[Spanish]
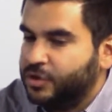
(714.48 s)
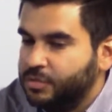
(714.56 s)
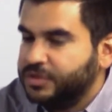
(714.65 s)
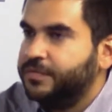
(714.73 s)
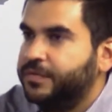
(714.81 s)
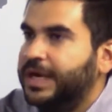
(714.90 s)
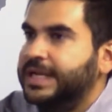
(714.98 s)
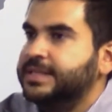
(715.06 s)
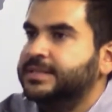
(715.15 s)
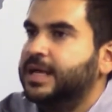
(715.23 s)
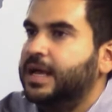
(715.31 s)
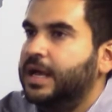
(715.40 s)
¿Cómo se
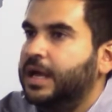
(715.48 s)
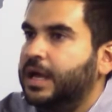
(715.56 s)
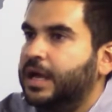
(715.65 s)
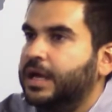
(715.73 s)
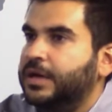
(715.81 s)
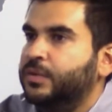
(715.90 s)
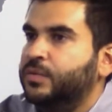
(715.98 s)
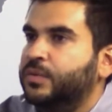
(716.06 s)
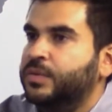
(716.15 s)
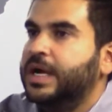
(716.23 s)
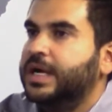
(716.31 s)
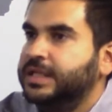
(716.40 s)
focaliza
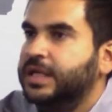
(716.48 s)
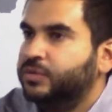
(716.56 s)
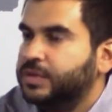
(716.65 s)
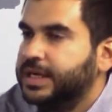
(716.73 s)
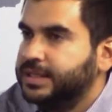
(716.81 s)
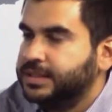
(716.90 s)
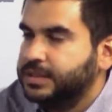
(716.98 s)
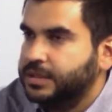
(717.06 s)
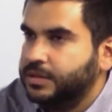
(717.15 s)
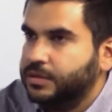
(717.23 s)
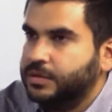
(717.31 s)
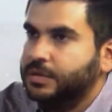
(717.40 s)
una candidatura en ese
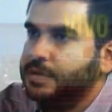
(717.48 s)
sentido?